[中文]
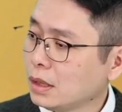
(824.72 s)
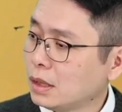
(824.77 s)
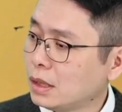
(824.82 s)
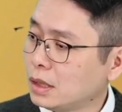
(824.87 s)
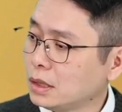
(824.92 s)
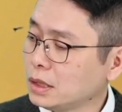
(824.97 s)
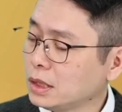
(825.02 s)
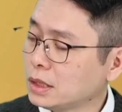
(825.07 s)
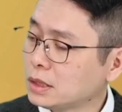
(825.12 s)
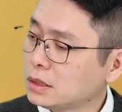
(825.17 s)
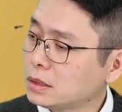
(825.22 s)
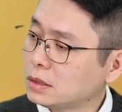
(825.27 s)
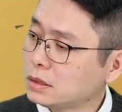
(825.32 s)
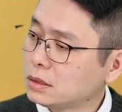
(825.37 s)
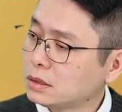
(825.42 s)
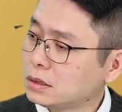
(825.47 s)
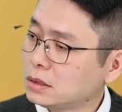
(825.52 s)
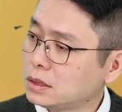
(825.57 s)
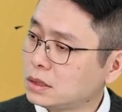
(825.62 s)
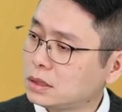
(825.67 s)
而且
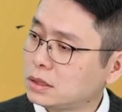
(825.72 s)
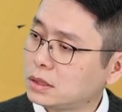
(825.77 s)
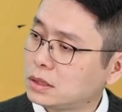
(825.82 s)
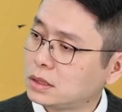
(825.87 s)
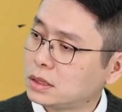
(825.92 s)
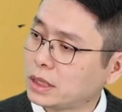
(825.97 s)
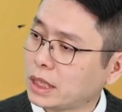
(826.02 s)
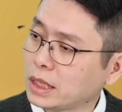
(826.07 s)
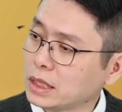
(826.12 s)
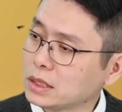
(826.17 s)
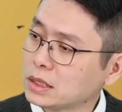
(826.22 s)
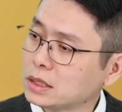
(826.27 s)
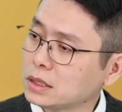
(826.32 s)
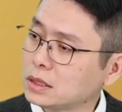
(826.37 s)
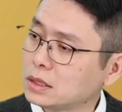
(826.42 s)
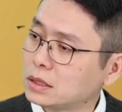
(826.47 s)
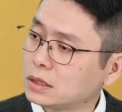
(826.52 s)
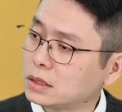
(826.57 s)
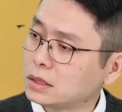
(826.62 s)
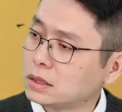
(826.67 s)
前一
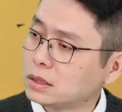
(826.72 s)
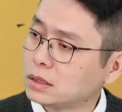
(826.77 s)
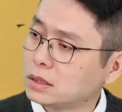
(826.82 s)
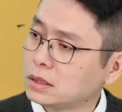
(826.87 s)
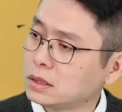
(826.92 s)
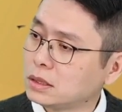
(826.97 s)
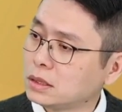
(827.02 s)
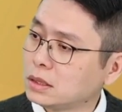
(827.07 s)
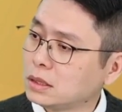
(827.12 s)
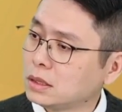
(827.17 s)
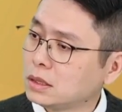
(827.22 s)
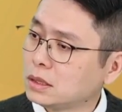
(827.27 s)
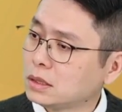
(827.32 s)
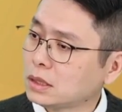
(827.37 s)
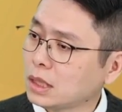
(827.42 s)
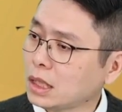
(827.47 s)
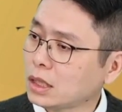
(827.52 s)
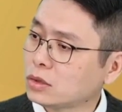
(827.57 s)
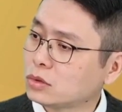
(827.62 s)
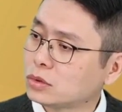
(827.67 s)
次
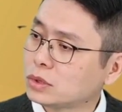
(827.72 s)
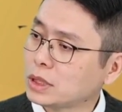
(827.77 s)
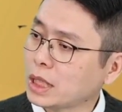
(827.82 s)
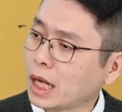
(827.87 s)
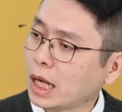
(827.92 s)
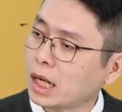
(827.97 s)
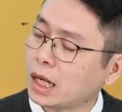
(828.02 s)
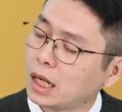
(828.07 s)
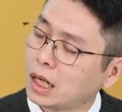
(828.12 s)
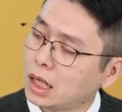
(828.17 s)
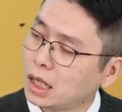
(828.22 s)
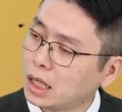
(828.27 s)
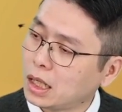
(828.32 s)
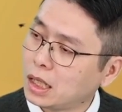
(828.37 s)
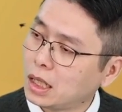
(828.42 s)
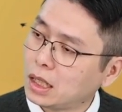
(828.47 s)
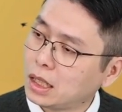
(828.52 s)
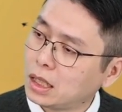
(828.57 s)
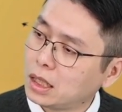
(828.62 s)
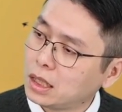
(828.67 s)
它的股价
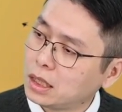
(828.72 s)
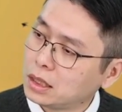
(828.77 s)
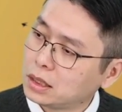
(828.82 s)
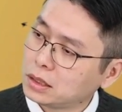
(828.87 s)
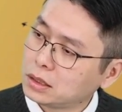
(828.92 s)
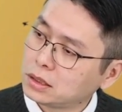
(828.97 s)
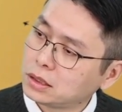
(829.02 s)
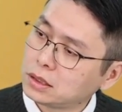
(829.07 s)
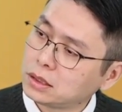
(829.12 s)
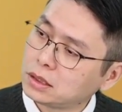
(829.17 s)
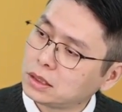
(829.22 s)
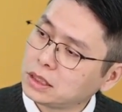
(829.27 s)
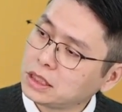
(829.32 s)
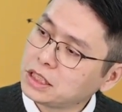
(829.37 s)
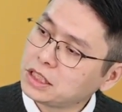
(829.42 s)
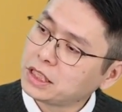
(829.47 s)
是一